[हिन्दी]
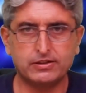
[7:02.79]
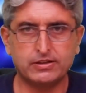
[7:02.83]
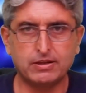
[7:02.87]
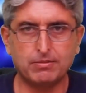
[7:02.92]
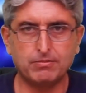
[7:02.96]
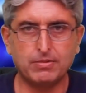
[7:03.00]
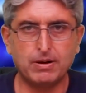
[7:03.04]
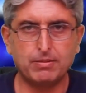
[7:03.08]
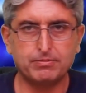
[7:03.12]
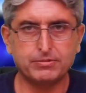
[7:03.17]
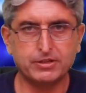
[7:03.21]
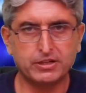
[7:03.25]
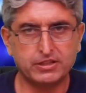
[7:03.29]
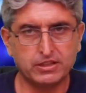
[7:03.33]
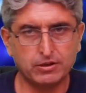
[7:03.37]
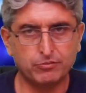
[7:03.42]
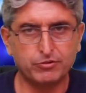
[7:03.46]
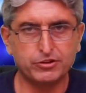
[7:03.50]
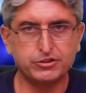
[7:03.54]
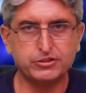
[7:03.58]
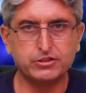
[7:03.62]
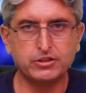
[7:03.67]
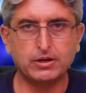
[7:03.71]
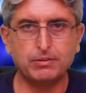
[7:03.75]
तमाम तर
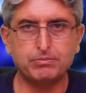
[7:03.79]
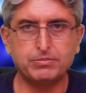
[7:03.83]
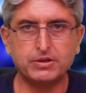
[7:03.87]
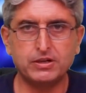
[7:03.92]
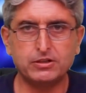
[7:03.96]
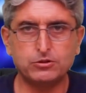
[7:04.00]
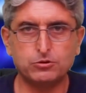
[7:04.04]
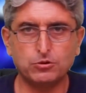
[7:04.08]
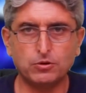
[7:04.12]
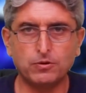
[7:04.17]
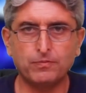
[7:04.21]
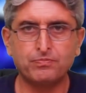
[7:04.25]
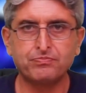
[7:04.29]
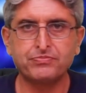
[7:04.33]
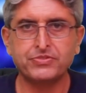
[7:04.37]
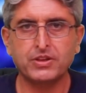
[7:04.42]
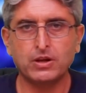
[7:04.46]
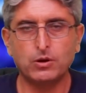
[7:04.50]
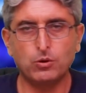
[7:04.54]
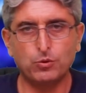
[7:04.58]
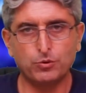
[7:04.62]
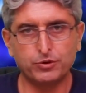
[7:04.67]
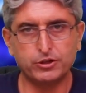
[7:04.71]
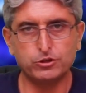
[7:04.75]
तवज्जो अपने जो
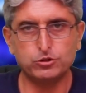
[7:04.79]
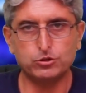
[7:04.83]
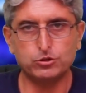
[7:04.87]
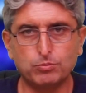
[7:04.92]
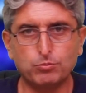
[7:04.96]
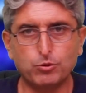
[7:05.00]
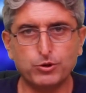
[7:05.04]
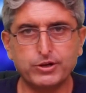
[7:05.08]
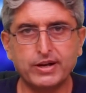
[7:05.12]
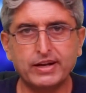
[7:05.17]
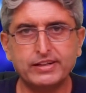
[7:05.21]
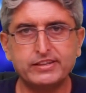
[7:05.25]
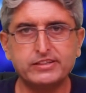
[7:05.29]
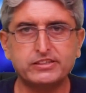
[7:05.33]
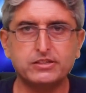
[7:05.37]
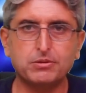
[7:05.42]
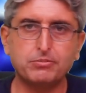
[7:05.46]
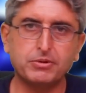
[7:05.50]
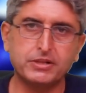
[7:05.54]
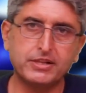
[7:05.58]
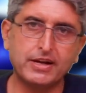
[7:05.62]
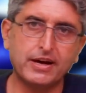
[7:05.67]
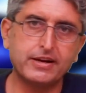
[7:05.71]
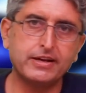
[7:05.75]
उनकी बुनियादी
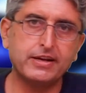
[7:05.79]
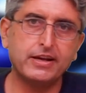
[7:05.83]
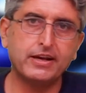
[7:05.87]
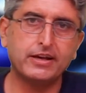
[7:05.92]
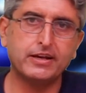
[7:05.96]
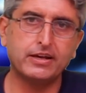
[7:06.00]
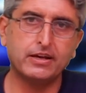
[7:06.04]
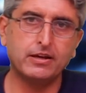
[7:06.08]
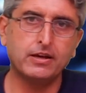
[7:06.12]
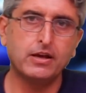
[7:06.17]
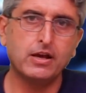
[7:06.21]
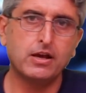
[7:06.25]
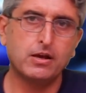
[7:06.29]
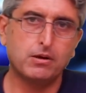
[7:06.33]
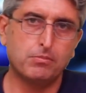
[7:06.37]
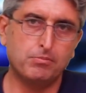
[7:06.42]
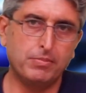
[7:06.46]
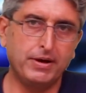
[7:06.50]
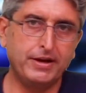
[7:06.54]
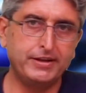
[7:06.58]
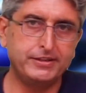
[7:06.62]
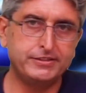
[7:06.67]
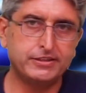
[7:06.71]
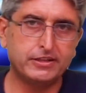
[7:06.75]
ज़िम्मेदारी है कि
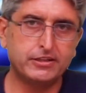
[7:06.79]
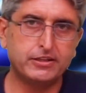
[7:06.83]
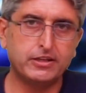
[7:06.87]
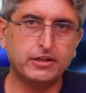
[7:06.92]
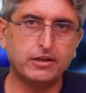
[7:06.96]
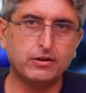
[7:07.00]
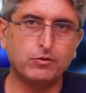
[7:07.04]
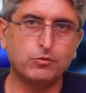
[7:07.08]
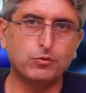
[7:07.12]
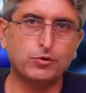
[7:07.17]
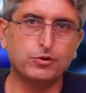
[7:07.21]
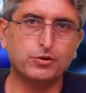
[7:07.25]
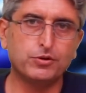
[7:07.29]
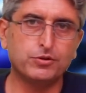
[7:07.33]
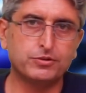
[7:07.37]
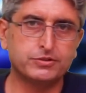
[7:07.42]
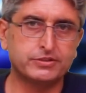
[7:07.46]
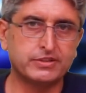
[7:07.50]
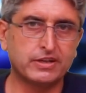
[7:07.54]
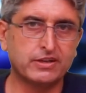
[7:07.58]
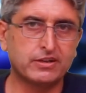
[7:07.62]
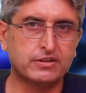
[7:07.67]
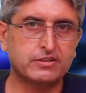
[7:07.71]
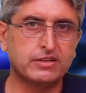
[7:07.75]
बहसीत वो
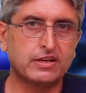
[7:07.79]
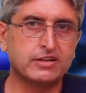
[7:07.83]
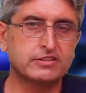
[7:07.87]
सर,